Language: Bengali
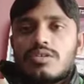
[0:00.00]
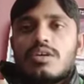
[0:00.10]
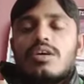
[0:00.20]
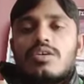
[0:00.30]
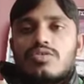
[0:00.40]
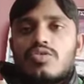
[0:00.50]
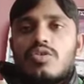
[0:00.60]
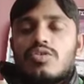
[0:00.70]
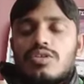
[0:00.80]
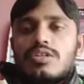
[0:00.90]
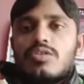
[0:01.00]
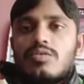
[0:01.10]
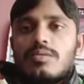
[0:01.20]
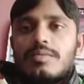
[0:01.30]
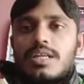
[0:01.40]
কর সহ দিতে
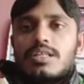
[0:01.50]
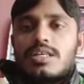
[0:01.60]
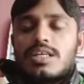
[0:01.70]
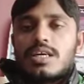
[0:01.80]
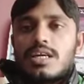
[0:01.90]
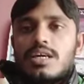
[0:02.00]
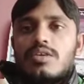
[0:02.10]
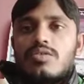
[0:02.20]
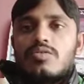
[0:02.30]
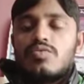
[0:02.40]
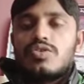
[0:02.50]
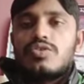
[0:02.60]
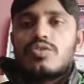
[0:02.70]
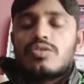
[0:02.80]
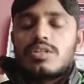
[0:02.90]
হবে মানে যে টাকা
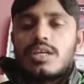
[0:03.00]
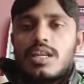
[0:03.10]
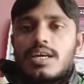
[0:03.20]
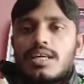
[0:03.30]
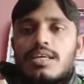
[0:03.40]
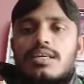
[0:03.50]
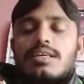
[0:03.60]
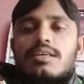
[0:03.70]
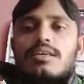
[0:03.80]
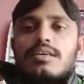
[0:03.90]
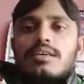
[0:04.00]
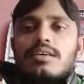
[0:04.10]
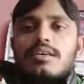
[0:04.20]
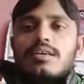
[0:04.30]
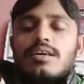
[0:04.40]
উইড্রো করতে লাগে
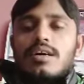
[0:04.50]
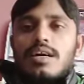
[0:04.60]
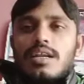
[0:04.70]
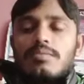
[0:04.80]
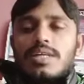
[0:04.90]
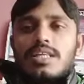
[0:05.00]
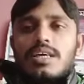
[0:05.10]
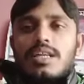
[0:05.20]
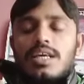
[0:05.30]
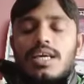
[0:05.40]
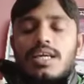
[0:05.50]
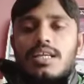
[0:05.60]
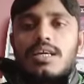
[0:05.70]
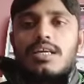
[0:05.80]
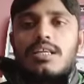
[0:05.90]
আর আমাদের
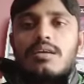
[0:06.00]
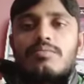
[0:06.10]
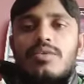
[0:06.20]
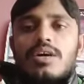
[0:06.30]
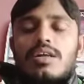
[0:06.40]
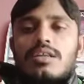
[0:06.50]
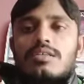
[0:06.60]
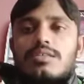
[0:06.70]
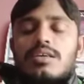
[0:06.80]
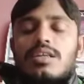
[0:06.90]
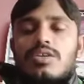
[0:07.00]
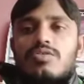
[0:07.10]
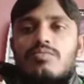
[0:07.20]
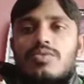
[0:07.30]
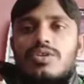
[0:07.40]
একটাই নাম্বার স্ক্রিনের
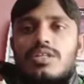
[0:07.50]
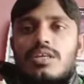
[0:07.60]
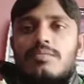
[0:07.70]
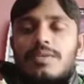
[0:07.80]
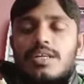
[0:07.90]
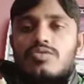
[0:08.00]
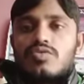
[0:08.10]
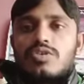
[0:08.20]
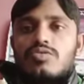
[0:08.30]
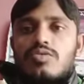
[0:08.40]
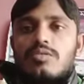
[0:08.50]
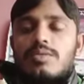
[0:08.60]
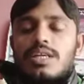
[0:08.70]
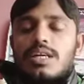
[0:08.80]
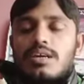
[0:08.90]
নম্বরটিতে আপনারা যোগাযোগ
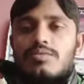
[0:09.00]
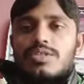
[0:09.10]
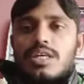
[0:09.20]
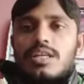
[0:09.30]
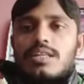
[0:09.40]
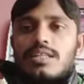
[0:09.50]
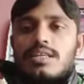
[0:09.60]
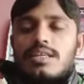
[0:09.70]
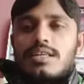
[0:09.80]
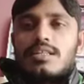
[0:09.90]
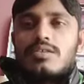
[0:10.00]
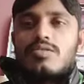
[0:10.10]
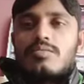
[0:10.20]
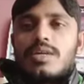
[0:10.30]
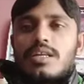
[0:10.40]
করবেন টাকা পয়সার লেনদেন এটাতেই
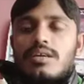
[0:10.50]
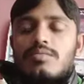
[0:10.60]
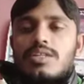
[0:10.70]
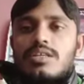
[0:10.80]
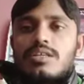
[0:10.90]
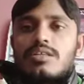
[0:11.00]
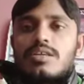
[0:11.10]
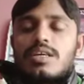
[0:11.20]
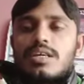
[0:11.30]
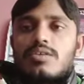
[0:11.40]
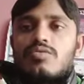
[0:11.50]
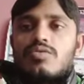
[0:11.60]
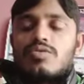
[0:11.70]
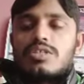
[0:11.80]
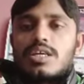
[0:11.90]
করবেন এর ব্যতীত রেখে
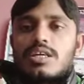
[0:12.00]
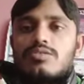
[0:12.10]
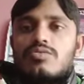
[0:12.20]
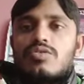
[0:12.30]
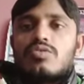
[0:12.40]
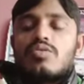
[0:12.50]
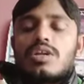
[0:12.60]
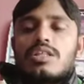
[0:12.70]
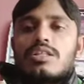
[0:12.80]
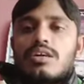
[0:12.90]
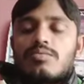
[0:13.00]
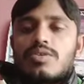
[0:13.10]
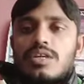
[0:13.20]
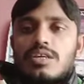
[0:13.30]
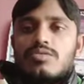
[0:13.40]
অন্য জায়গায় যদি করেন
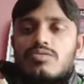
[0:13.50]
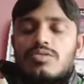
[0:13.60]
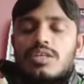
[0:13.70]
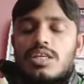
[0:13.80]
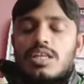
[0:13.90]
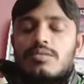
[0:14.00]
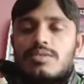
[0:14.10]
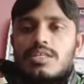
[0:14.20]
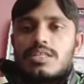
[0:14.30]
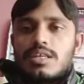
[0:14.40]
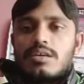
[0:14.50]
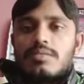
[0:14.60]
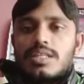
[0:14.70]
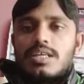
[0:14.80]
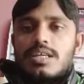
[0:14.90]
তারপরে কিন্তু সেই লাইব্রেটিস
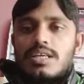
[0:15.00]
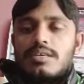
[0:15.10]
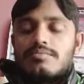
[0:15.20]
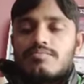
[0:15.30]
আমাদের নাই